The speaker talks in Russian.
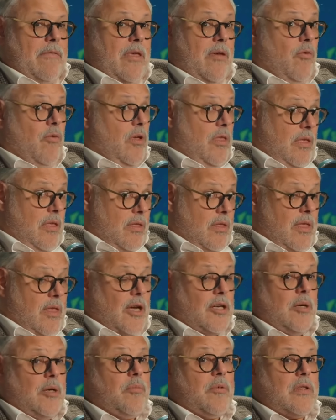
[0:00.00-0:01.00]
Его
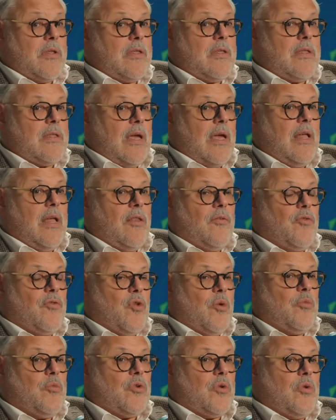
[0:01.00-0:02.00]
единственная ошибка состояла в
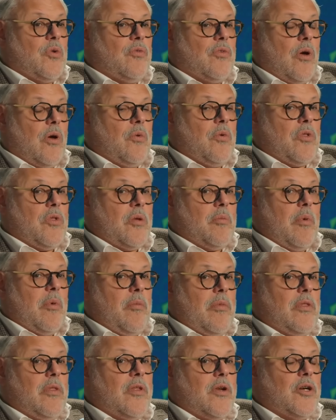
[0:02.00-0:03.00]
том, что он в какой-то
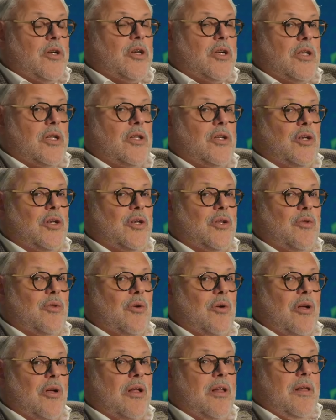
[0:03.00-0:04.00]
момент решил,
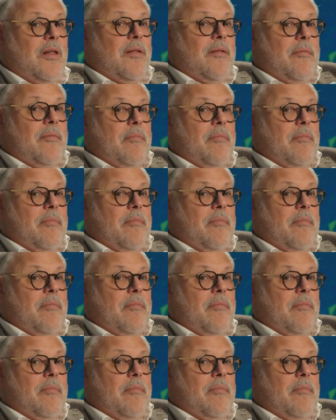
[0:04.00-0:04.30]
что